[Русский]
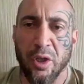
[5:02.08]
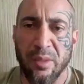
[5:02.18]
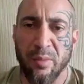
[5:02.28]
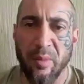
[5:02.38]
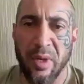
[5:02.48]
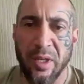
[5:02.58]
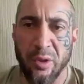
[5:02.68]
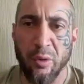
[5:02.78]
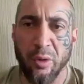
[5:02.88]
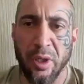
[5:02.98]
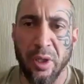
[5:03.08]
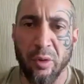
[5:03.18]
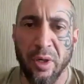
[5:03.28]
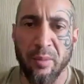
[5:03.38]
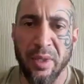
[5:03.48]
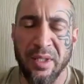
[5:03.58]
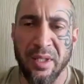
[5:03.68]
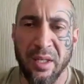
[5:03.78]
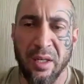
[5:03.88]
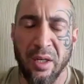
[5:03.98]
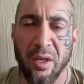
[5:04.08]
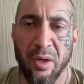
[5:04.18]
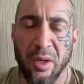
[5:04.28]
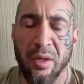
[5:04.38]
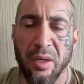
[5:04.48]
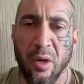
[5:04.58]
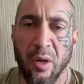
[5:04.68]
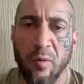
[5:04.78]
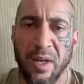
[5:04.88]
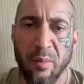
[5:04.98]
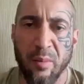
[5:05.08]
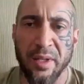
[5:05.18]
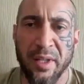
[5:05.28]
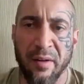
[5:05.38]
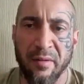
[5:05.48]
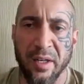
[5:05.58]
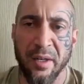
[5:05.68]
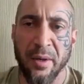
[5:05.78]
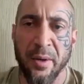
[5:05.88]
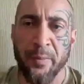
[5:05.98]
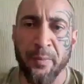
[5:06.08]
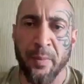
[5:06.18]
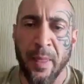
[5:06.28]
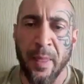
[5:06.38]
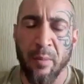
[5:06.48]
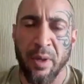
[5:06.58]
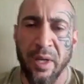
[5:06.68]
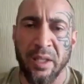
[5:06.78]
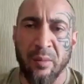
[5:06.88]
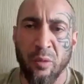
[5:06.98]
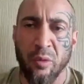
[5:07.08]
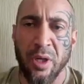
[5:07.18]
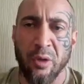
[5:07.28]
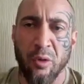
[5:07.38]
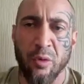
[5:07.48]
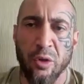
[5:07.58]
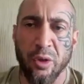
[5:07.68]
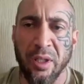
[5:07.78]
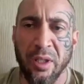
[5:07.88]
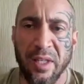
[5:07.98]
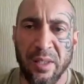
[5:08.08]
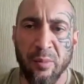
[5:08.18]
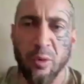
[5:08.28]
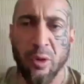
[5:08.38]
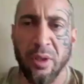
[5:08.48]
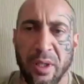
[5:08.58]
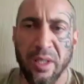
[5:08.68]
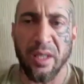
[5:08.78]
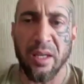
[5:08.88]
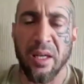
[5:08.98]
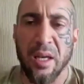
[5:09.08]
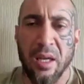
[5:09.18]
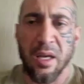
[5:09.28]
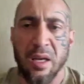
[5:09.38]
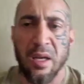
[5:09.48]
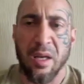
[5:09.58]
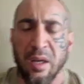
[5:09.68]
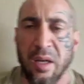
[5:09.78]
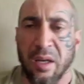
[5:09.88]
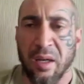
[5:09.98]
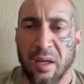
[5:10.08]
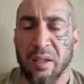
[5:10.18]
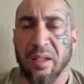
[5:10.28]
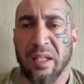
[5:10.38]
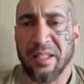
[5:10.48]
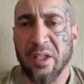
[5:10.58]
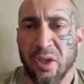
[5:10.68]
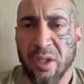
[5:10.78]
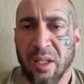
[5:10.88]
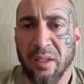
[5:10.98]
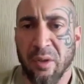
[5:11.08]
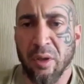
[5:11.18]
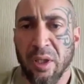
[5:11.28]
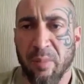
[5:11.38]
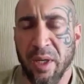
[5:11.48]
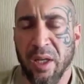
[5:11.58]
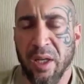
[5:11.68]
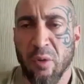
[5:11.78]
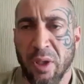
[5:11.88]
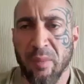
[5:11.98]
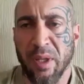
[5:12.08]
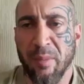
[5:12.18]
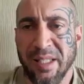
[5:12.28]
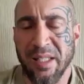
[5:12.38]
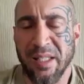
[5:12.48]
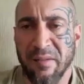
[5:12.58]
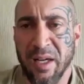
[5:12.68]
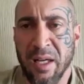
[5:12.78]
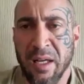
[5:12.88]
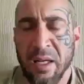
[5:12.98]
сейчас мобилизуют, которые без э, какого-либо навыка. Поэтому я думаю, что это возьмет э, э, достаточно долгий период, именно месяц-два.